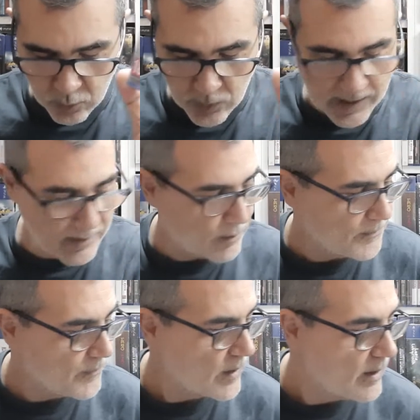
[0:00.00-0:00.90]
juegazo.
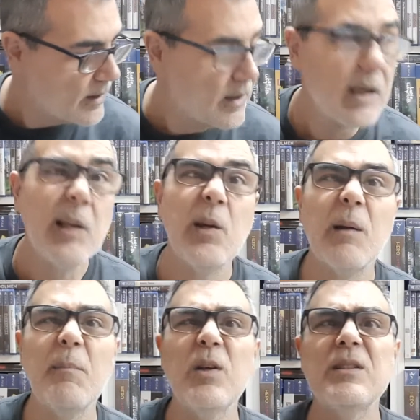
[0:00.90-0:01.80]
Y ahora
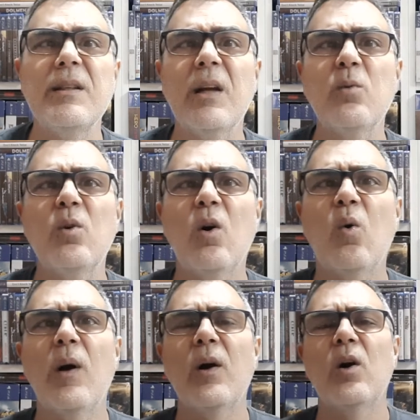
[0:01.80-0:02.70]
vamos a enseñar unos
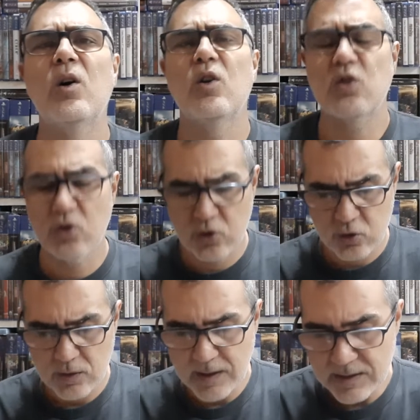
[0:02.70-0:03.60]

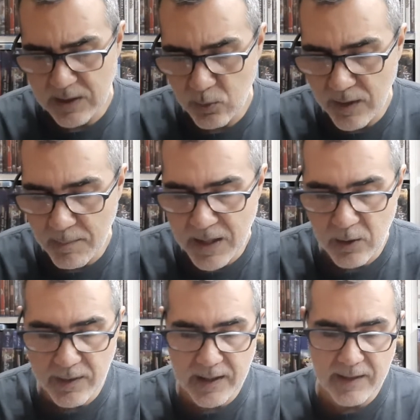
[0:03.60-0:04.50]
juegos de segunda
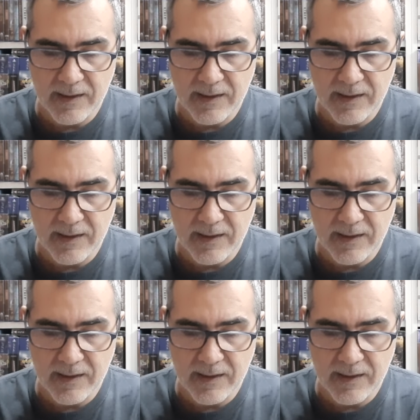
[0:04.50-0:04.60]
mano de,